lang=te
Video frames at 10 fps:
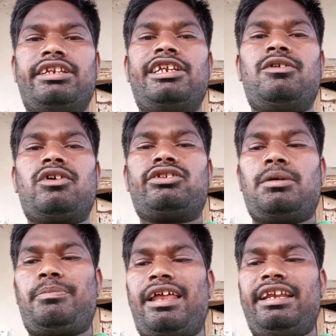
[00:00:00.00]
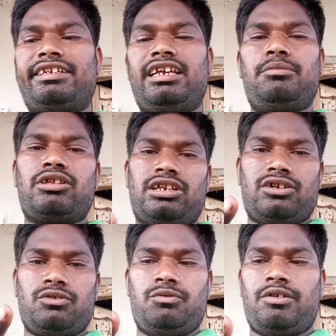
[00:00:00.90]
నేనెవరో చెప్పాలంటే మొదట
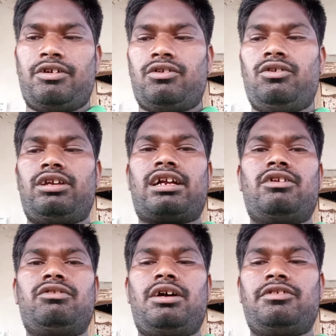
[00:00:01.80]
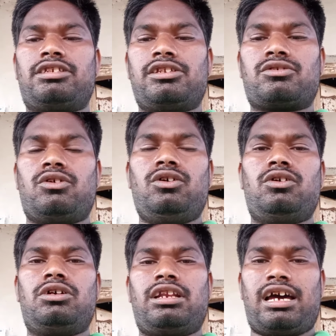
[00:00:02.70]
నువ్వెవరో ఎక్కడున్నావో తెలుసుకో
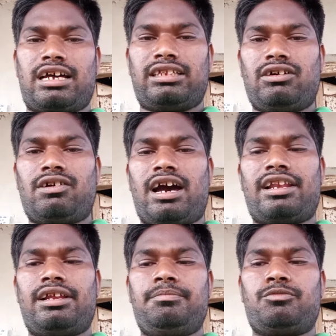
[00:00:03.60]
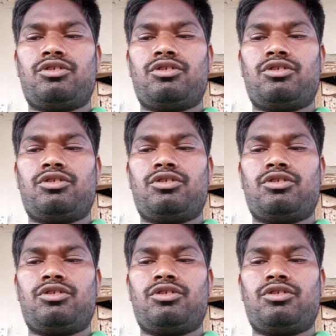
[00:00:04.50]
నా కథకు కారణం